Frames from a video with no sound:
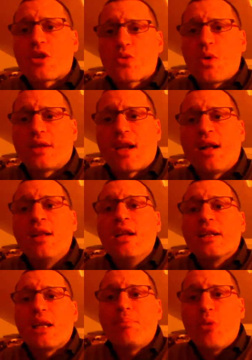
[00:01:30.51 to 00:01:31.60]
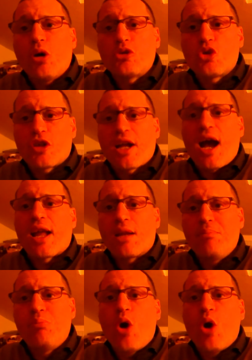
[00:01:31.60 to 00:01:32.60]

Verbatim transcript: una squadra che può giocare,